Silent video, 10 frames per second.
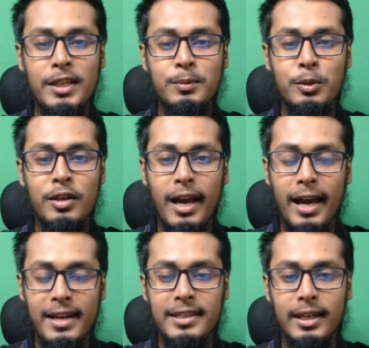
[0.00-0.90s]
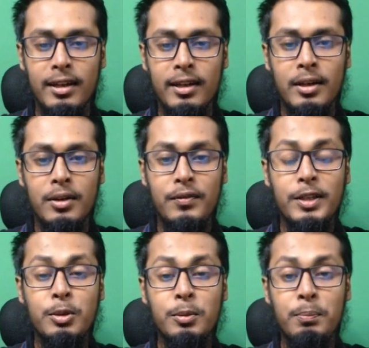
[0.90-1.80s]
ফেসবুক অ্যাড নিয়ে
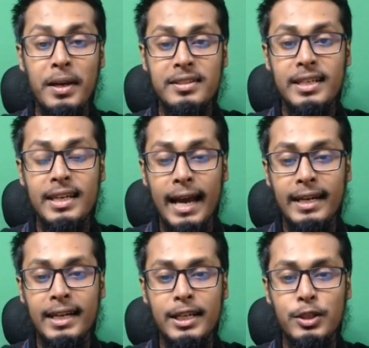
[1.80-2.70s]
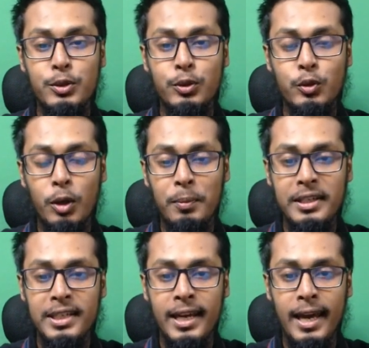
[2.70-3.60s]
ফেসবুক বেসিক অ্যাডের কিছু
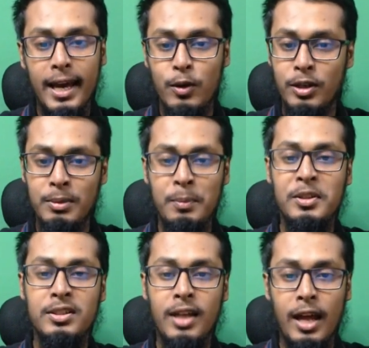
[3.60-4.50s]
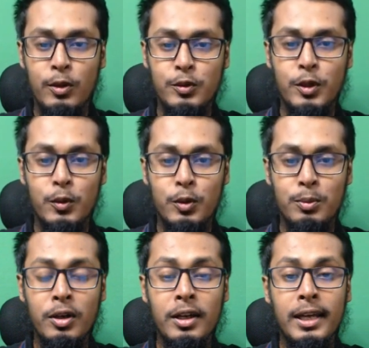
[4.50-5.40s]
টপিক নিয়ে এখন আমি আপনাদের সাথে আলোচনা
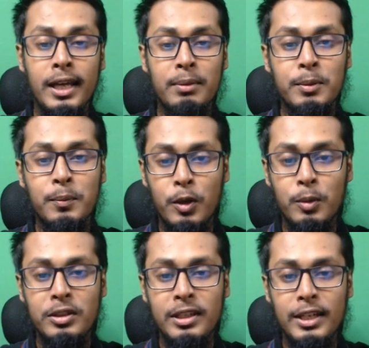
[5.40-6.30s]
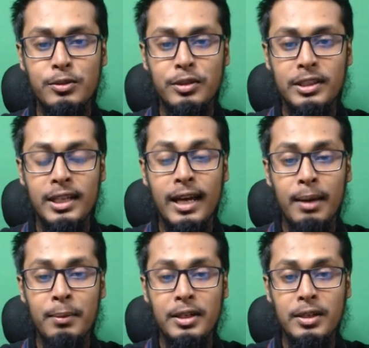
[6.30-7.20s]
করব এবং পরবর্তী লেসনটিতে
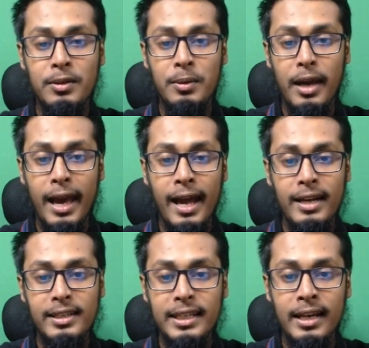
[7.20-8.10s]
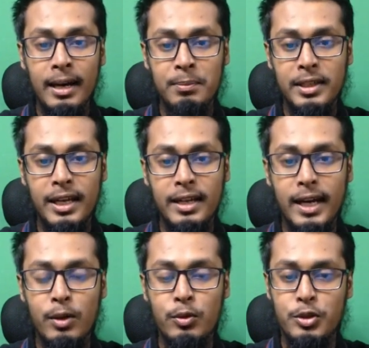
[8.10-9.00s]
আমি একটি অ্যাড দিয়ে আপনাদেরকে
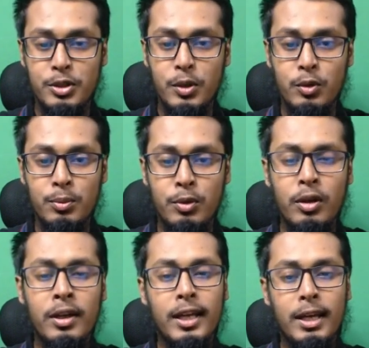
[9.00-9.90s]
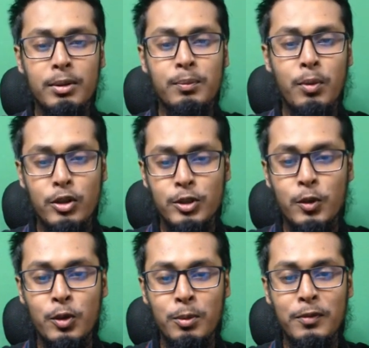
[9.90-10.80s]
দেখানোর চেষ্টা করব এবং
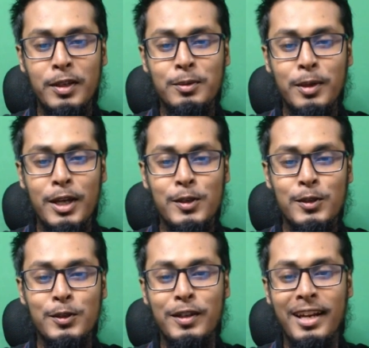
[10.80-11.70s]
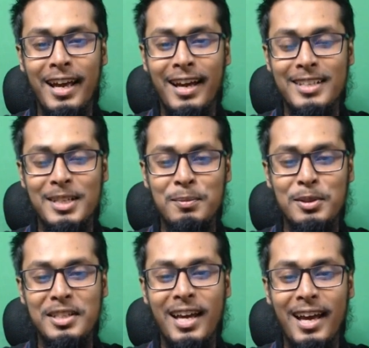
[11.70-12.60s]
পর্যায়ক্রমে ফেসবুকে যত ধরনের অ্যাড আছে
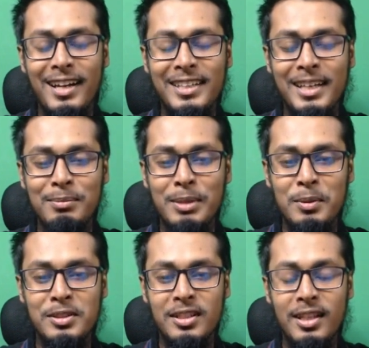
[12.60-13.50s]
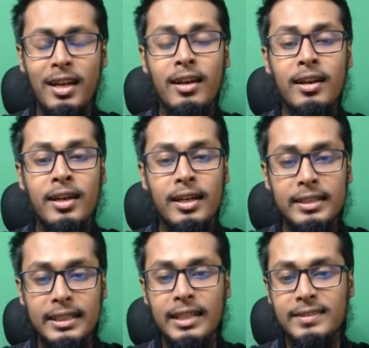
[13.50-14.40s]
প্রতিটা অ্যাড নিয়ে আমি আপনাদের সাথে
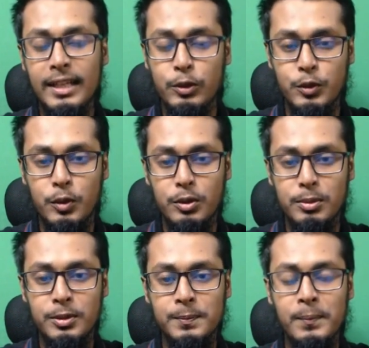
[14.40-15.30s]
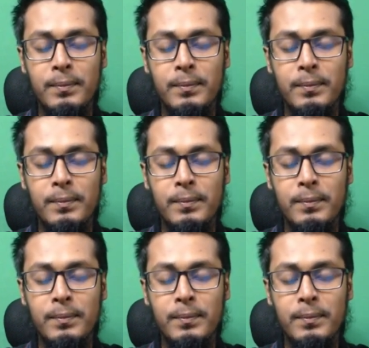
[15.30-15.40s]
ডিটেলস আলোচনা করব